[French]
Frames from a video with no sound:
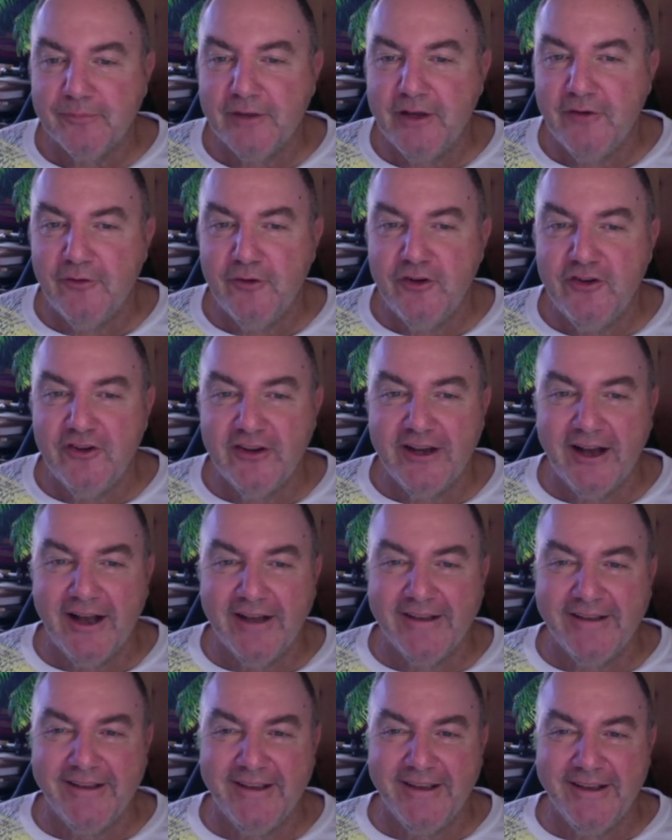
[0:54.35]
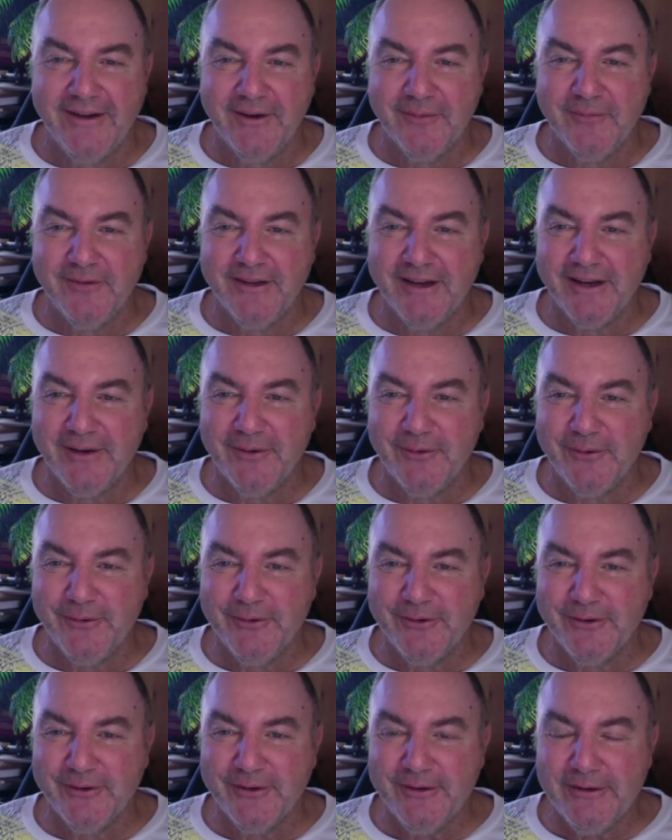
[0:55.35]
Oui, j'ai craqué, comme dirait
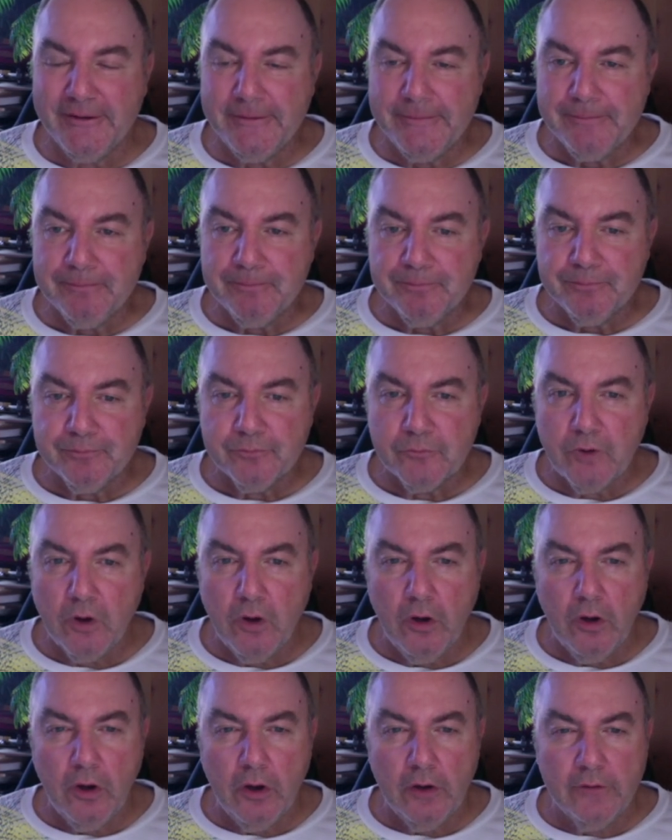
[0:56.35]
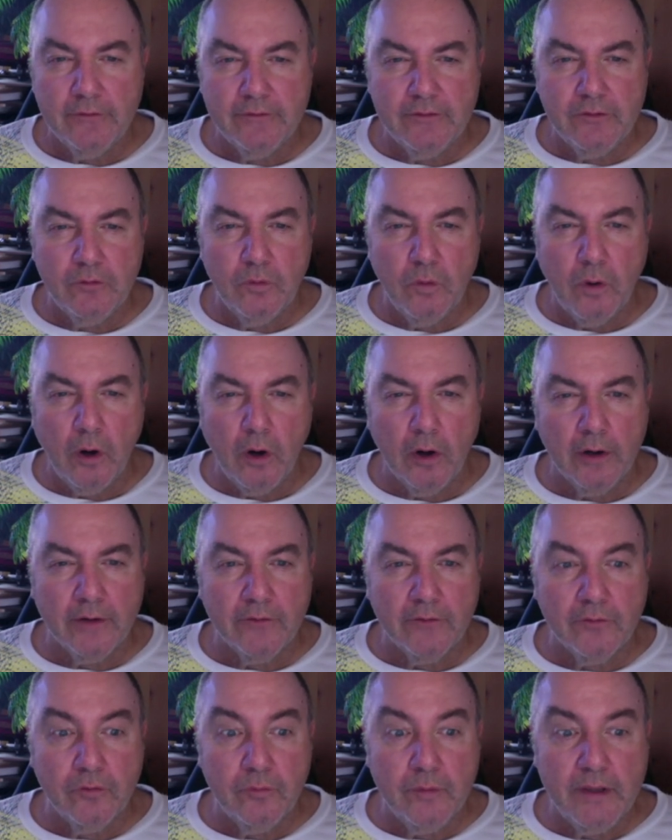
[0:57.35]
l'autre. Euh, sinon, en
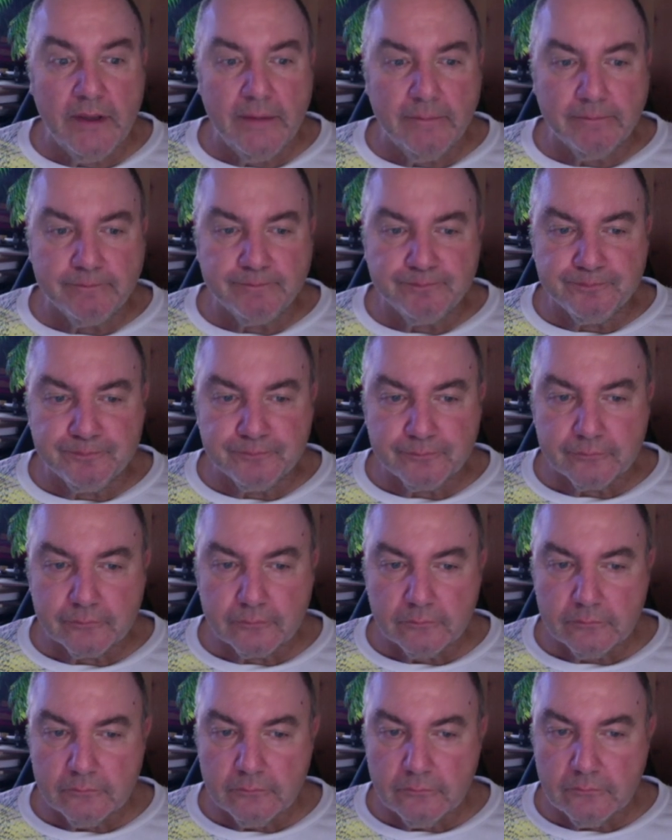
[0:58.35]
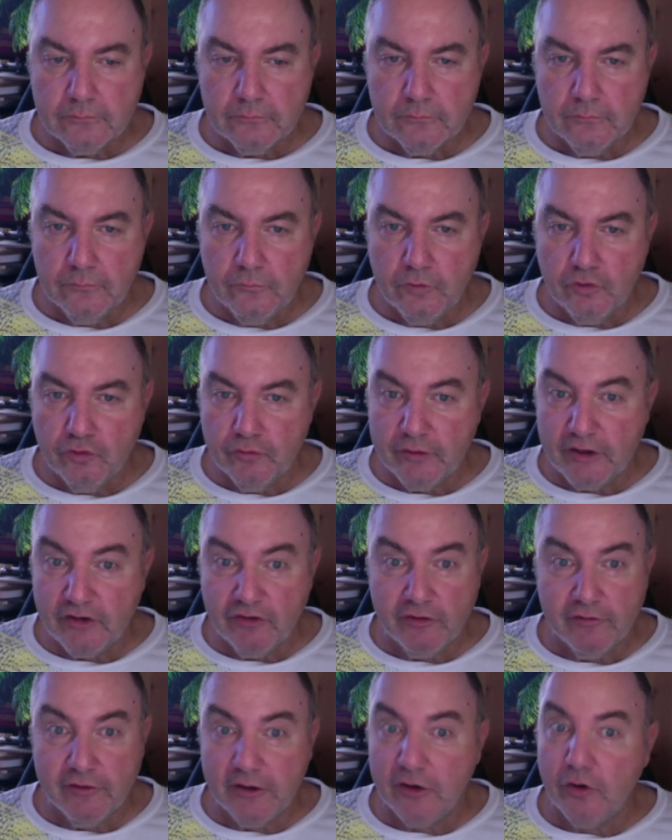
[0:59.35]
résumé, donc j'ai tâché
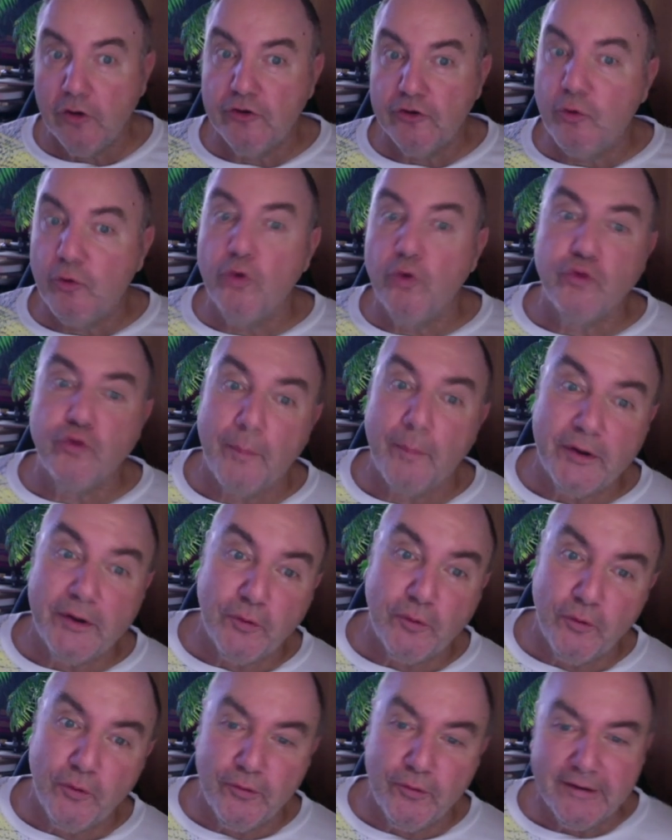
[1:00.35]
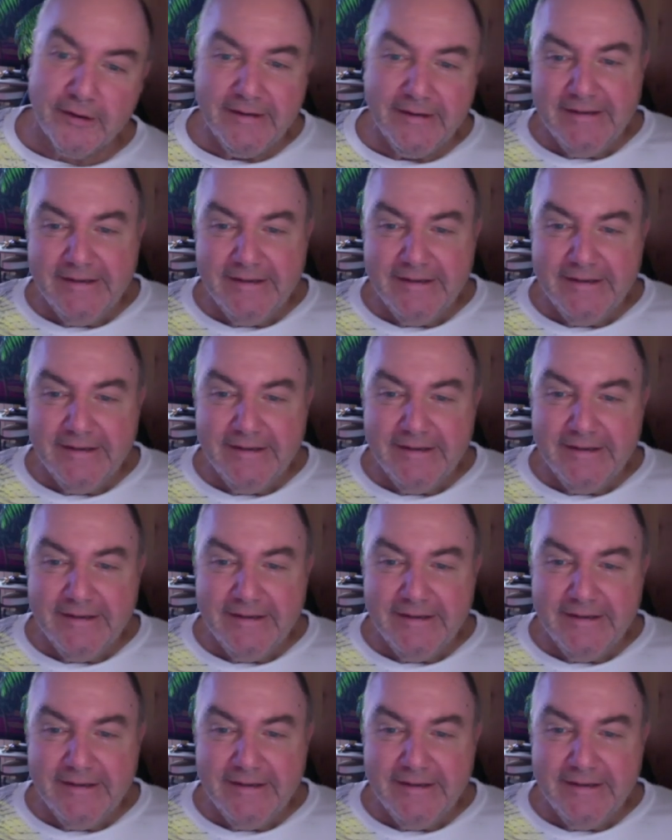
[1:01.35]
que l'intro soit pas trop longue.